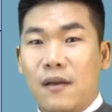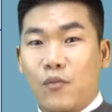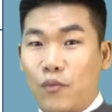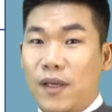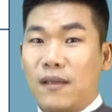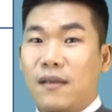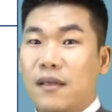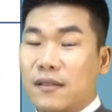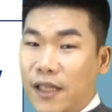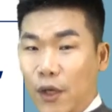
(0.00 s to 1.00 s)

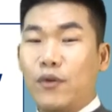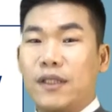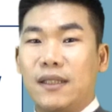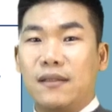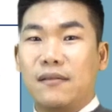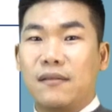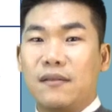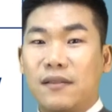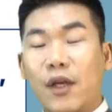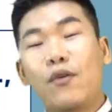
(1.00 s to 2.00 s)
분명히 세율은
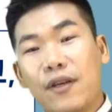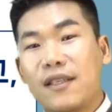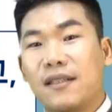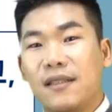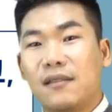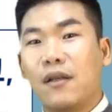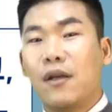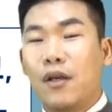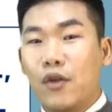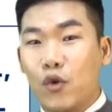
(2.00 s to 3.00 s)
세율 개정은
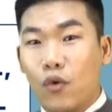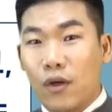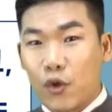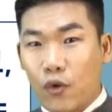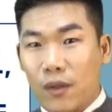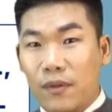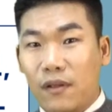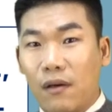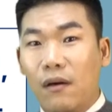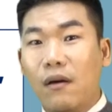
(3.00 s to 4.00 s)
6억
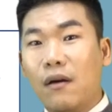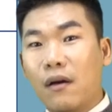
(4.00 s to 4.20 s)
초과부터